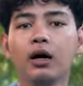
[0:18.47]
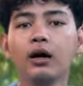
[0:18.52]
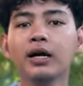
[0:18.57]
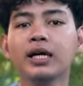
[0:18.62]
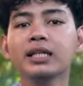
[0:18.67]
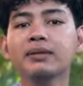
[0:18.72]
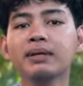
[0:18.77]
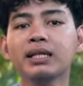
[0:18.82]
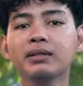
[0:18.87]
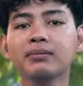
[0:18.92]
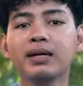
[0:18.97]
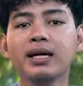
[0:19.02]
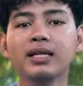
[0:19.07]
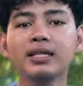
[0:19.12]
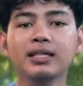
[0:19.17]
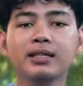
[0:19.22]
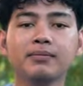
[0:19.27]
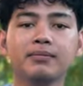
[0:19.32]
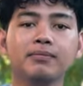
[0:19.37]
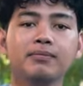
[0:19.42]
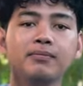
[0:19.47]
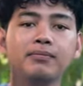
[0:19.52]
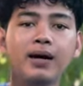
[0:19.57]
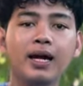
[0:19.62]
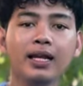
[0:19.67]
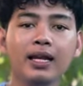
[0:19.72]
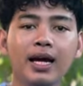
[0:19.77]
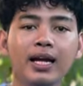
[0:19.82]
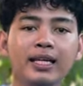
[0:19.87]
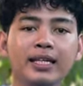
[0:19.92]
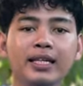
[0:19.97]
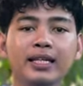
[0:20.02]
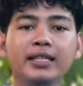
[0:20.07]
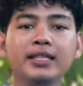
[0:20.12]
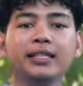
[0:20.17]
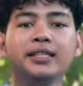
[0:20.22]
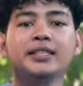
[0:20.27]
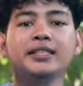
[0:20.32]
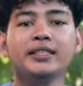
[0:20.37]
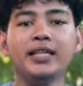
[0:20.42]
Oke teman-teman, kembali lagi
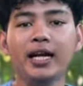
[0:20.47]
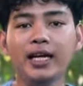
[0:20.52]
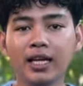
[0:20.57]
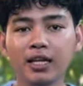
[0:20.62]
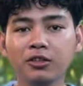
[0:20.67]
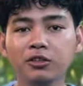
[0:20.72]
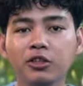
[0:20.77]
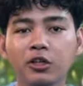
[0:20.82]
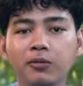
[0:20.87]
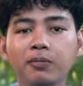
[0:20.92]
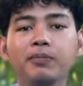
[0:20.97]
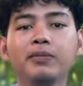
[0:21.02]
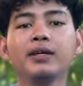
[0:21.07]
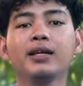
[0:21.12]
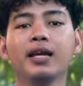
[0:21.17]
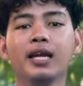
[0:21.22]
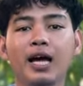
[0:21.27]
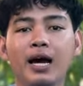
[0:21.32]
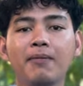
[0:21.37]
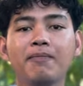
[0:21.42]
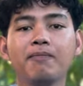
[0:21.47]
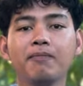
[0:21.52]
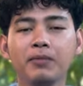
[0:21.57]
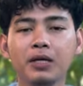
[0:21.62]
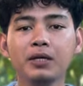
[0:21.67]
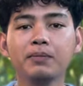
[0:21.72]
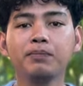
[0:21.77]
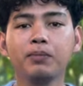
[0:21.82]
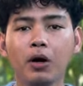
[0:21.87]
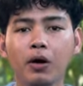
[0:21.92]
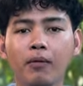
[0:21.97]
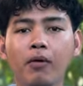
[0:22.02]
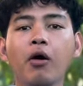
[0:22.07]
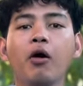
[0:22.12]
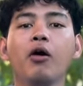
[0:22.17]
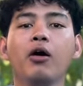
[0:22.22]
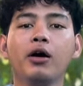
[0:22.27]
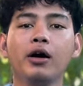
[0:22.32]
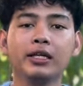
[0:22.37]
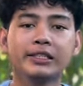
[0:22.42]
di channel YouTube Ilhami
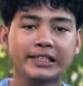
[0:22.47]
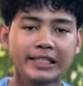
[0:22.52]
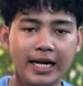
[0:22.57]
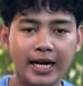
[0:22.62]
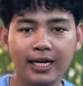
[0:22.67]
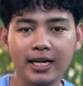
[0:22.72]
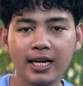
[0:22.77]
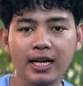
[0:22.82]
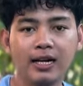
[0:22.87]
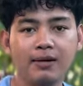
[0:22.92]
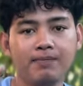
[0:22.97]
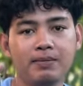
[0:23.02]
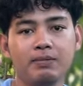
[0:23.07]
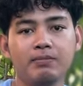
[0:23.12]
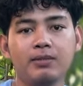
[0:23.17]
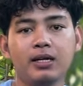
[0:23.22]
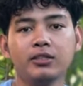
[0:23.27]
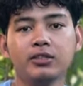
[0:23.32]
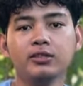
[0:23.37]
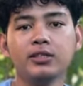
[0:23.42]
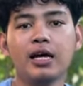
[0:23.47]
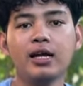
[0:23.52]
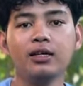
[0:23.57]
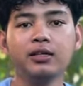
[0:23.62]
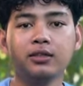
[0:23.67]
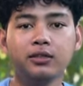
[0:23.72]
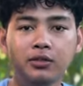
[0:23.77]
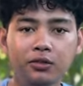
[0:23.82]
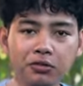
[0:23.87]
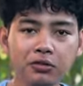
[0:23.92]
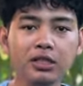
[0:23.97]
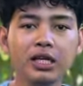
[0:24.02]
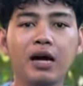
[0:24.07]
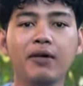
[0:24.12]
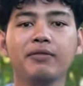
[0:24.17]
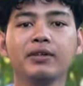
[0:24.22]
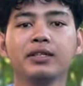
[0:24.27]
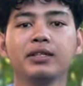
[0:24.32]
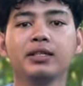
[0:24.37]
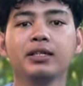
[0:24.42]
Bowo channel pemertonan
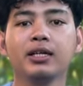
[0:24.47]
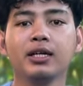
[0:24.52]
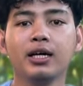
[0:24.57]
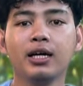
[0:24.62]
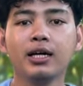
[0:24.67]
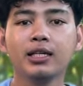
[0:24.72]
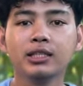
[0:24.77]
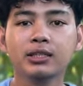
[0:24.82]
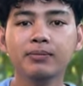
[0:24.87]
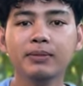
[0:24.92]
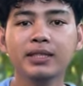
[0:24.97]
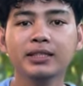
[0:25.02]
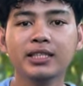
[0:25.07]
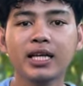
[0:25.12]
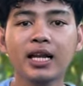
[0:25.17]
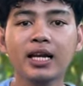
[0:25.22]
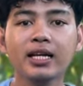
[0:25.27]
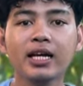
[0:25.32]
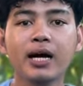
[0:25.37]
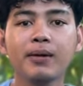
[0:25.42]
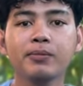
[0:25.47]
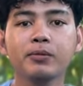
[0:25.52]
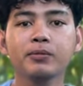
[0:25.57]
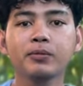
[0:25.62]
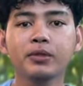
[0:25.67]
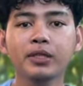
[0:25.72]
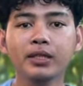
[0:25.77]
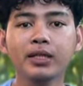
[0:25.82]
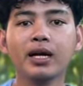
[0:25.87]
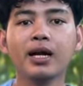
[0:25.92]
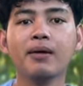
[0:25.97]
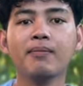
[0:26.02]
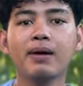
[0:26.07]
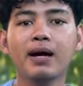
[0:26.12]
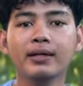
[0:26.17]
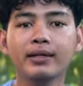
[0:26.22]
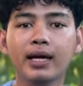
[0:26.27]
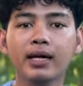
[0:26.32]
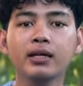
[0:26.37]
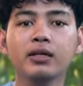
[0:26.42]
duniawi Spesial ngabuburit
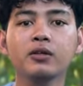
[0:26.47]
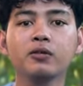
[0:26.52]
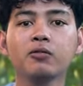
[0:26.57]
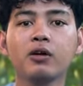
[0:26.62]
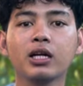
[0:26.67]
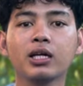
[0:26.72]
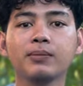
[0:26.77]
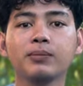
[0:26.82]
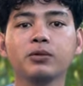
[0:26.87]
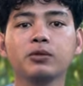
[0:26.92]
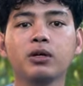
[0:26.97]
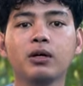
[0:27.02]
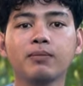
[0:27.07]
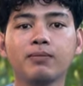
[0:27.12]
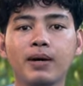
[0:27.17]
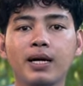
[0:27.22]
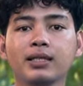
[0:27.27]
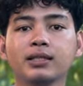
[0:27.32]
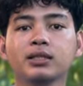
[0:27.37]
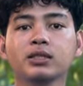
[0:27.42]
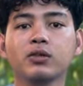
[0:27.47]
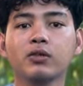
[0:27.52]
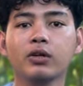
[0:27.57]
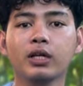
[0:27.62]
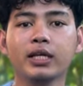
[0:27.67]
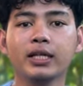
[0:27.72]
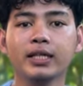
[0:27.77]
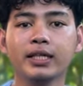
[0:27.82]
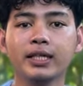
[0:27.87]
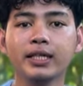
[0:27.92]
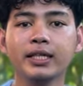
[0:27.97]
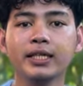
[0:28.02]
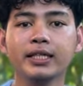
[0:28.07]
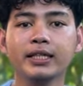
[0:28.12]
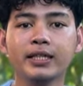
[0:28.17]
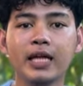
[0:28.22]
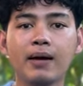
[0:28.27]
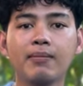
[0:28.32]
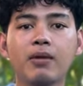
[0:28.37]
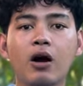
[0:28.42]
Ramadan 2024 sore ini
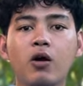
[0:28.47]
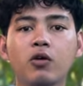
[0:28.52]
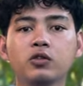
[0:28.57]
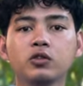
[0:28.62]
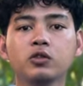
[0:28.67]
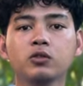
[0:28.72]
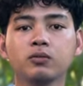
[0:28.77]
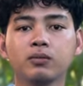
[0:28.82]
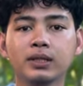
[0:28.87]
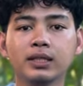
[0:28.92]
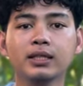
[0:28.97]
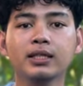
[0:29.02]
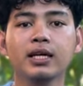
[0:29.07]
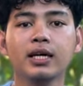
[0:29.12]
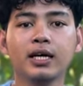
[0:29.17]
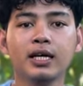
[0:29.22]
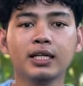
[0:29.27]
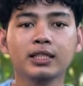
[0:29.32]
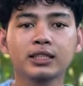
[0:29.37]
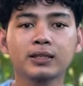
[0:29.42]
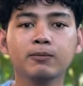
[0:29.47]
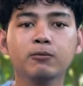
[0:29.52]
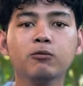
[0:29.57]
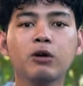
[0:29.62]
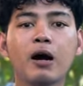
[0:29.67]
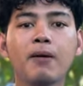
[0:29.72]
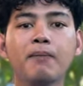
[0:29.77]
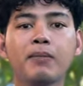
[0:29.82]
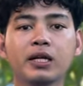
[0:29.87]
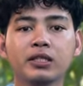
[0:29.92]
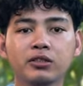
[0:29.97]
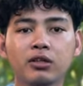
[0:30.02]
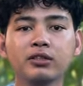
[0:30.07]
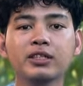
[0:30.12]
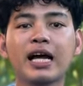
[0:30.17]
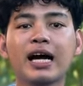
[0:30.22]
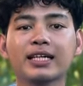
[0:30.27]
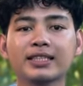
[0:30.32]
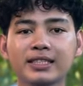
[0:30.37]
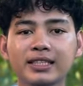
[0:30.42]
kita mau nyumet semua mercon
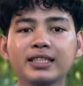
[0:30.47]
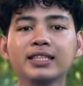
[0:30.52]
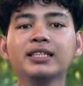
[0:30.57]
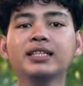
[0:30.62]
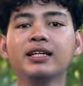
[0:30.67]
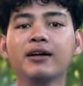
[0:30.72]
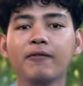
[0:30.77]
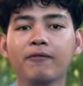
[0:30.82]
gangsing